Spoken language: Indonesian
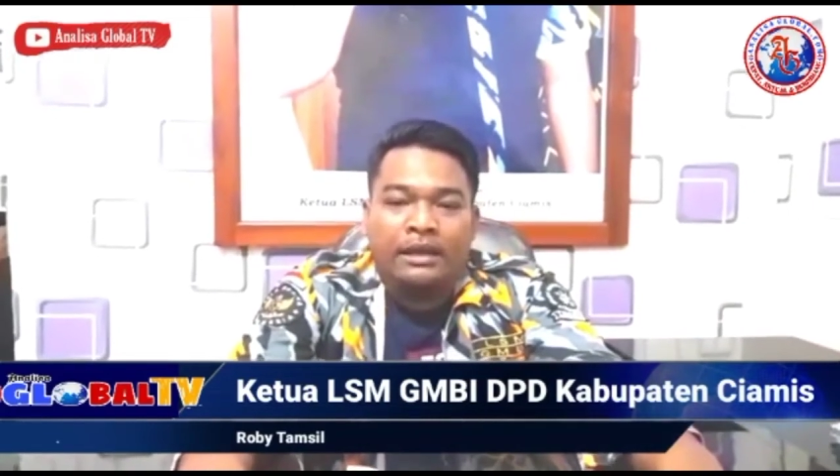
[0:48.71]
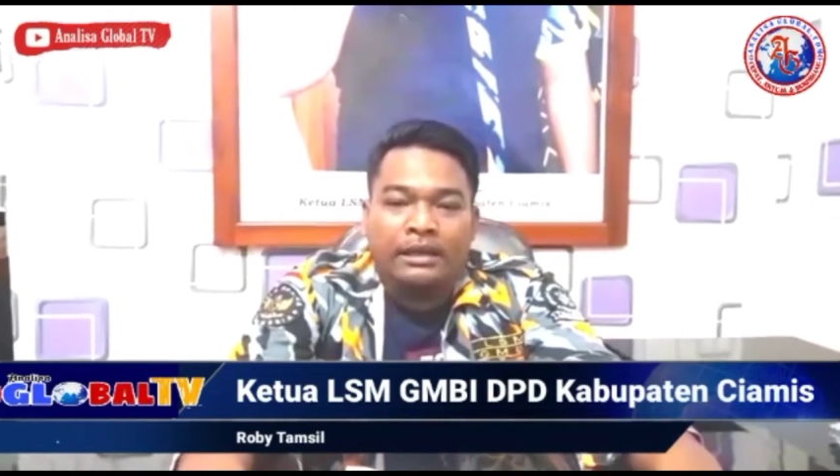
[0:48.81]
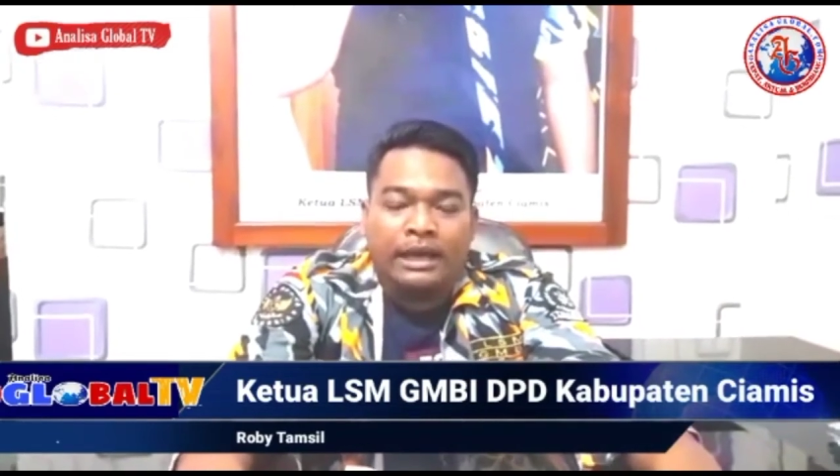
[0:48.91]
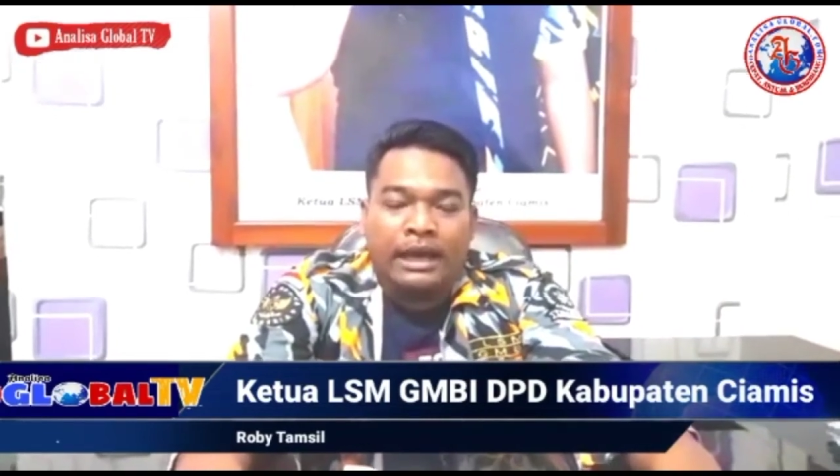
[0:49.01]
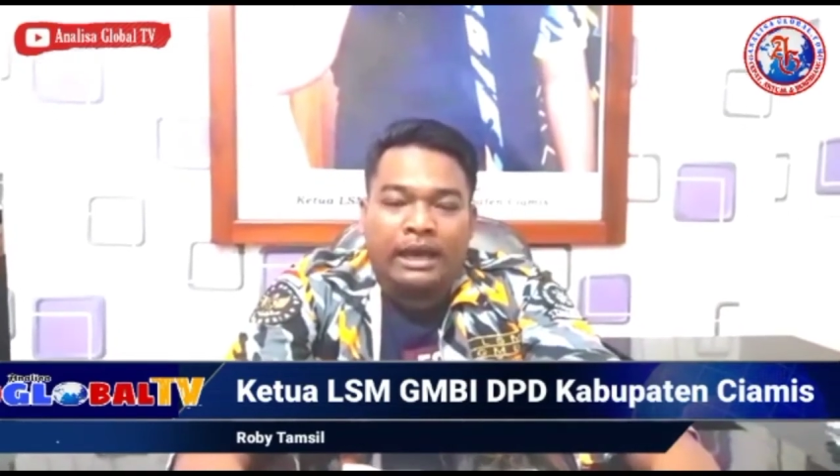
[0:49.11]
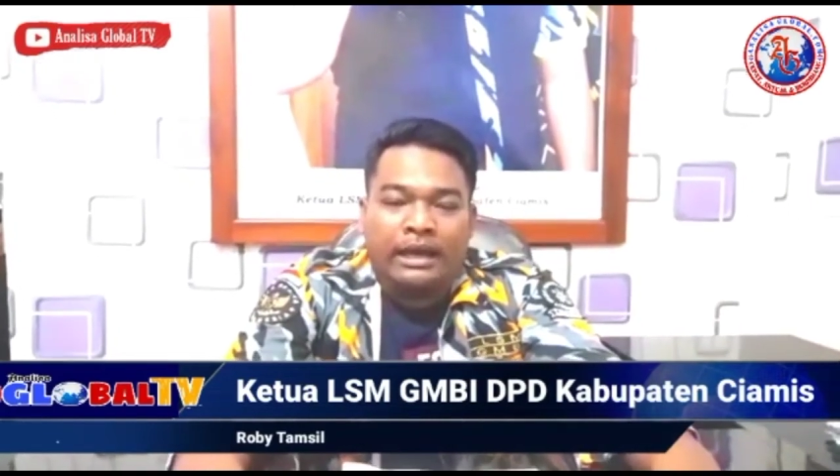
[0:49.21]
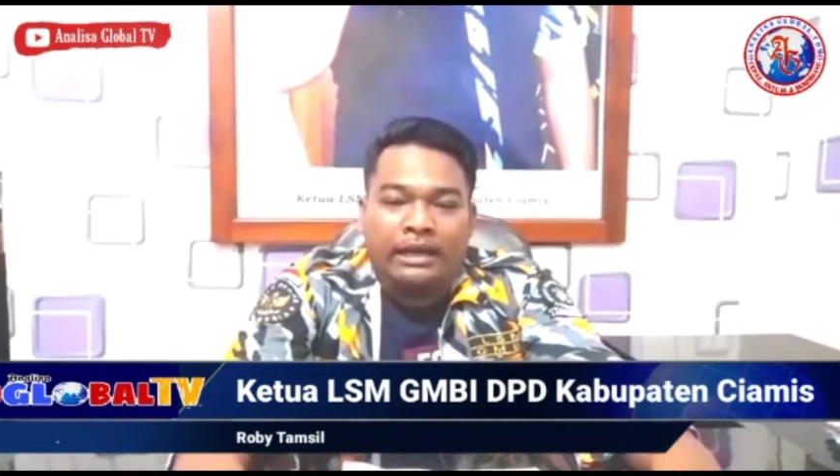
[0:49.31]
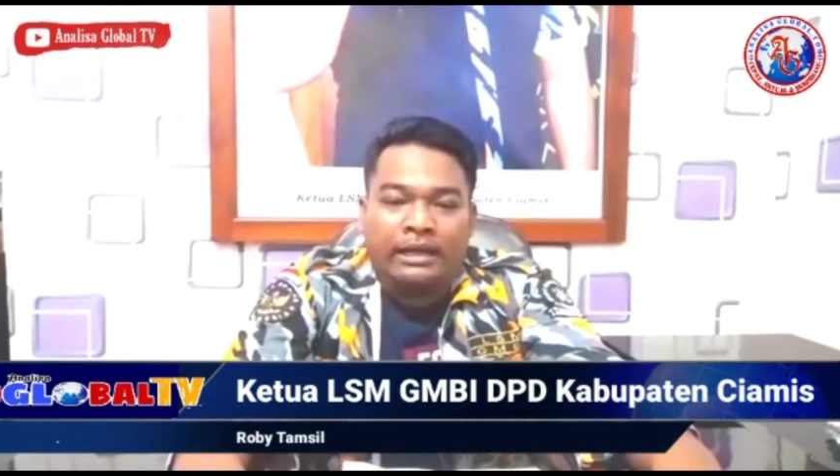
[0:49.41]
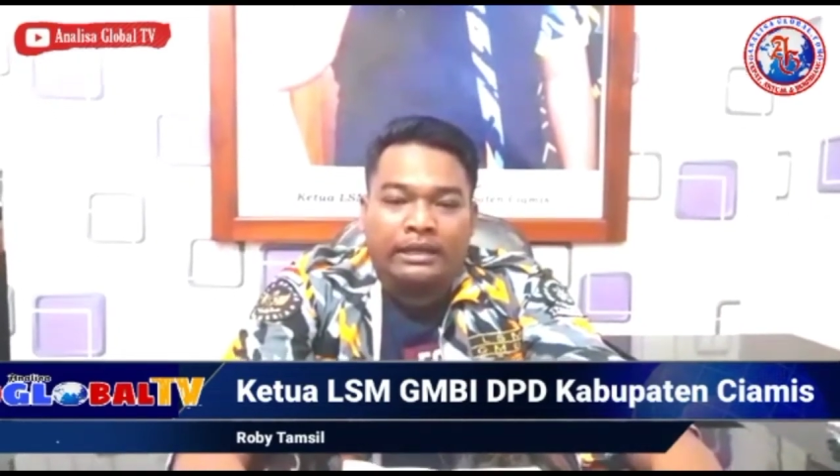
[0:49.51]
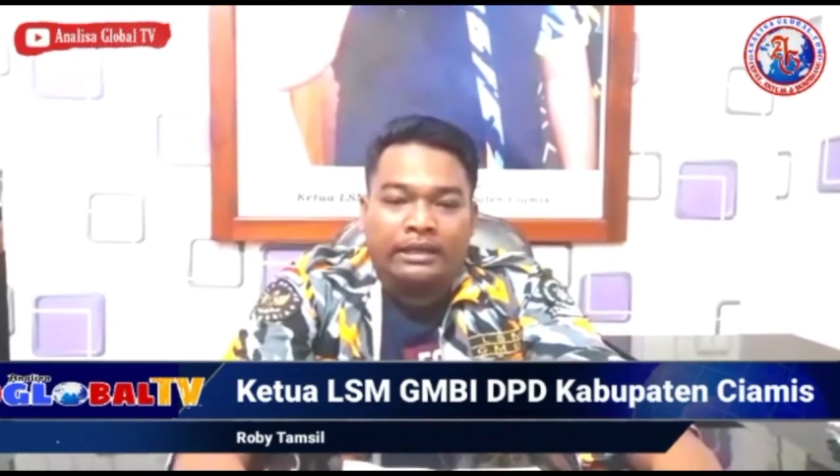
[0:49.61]
yang
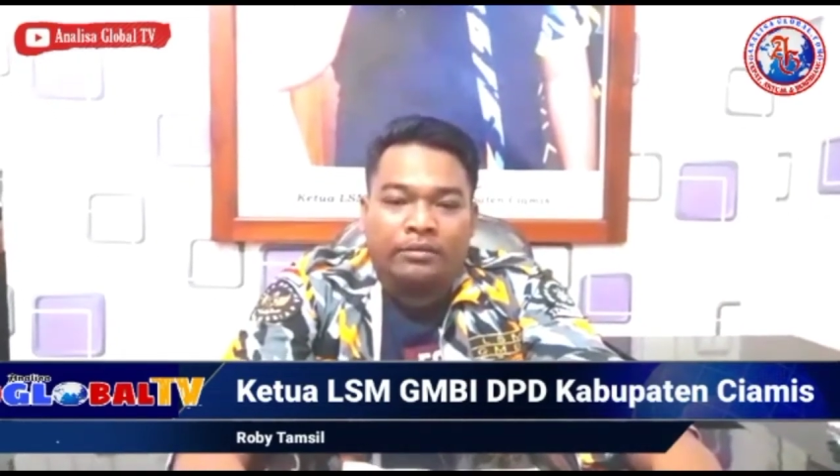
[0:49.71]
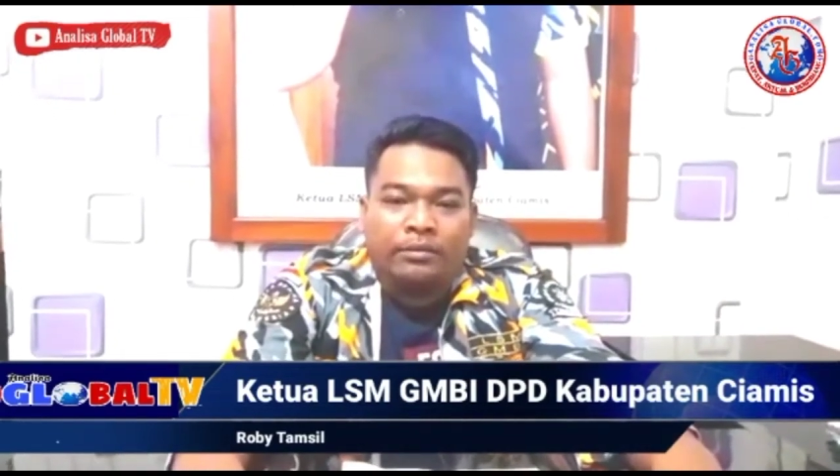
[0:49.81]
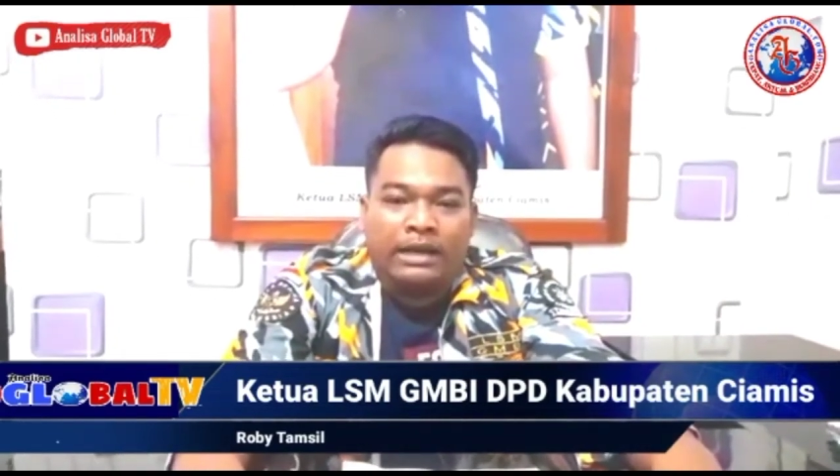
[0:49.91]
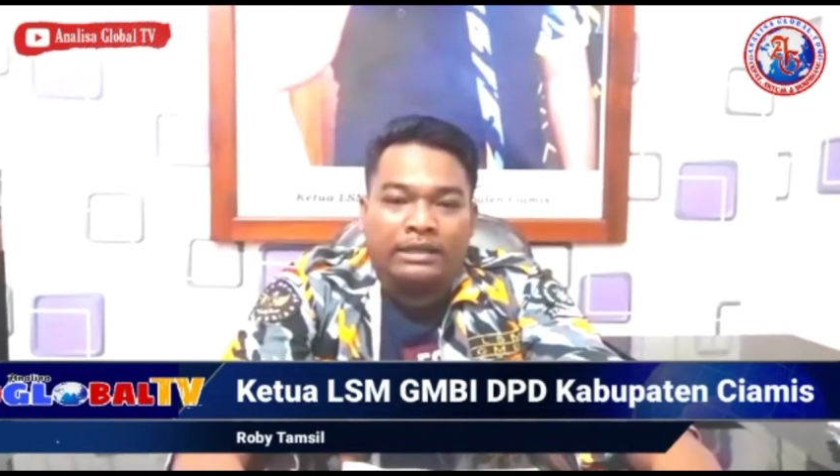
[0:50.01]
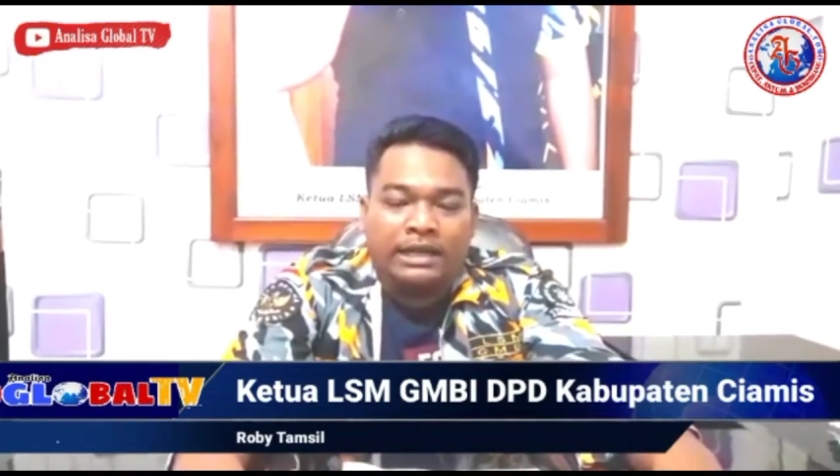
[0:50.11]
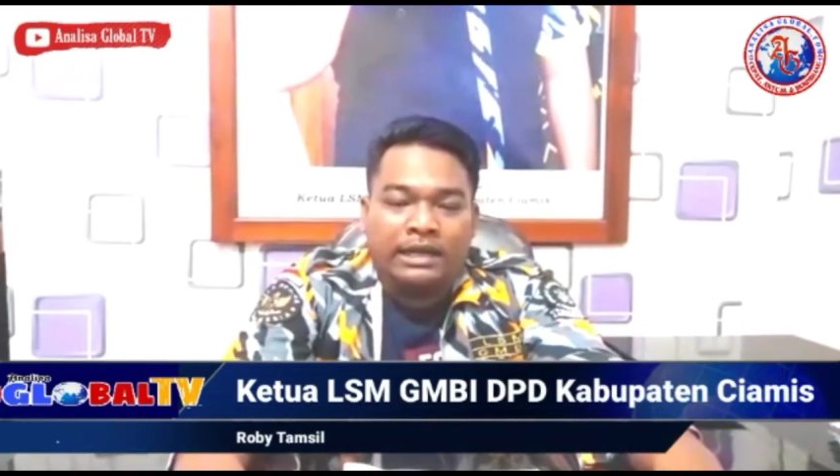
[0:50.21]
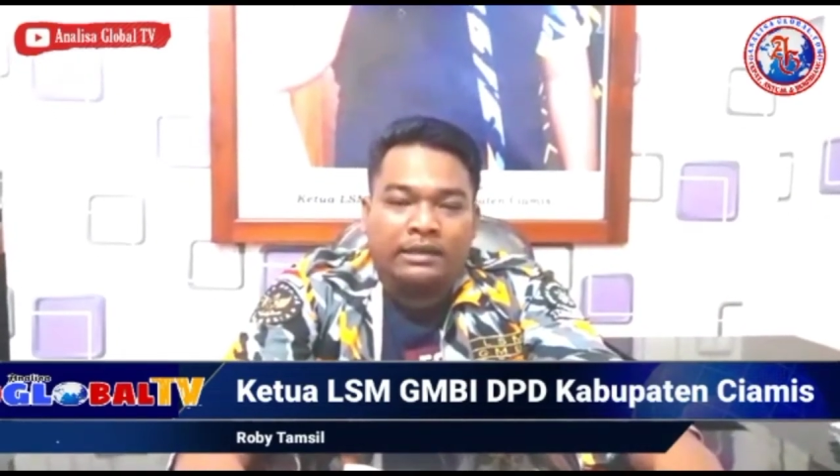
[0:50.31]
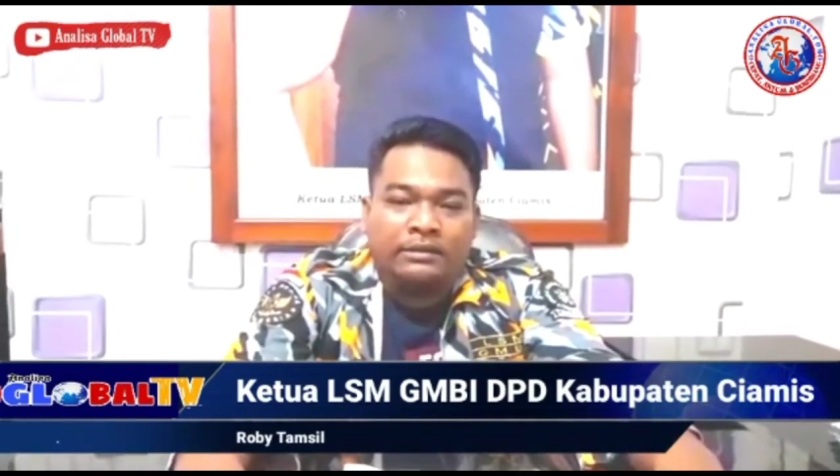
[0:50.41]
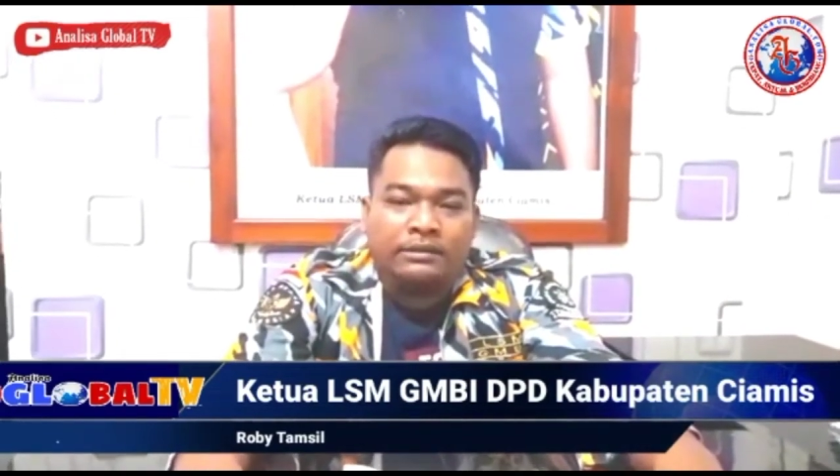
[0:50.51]
ada di Lumajang,